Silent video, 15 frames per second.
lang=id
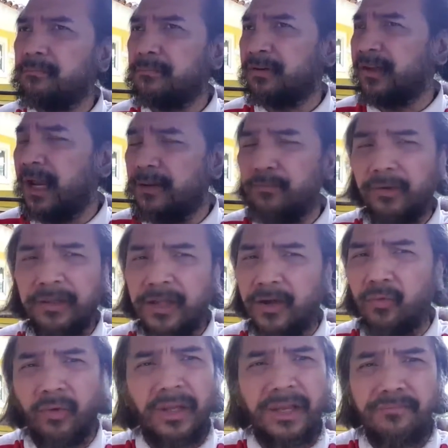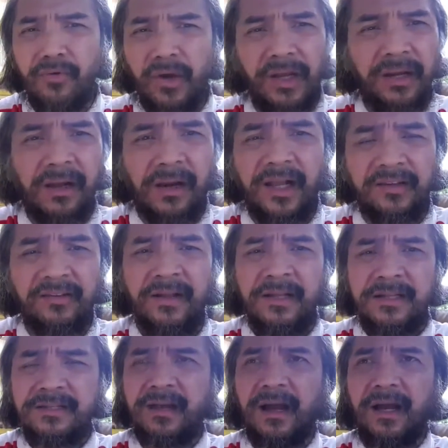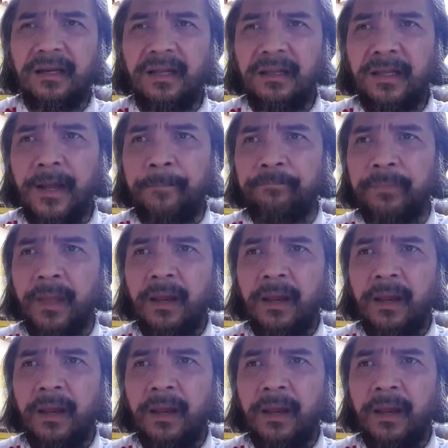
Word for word: Sekalipun tegurannya mungkin keras, jangan kita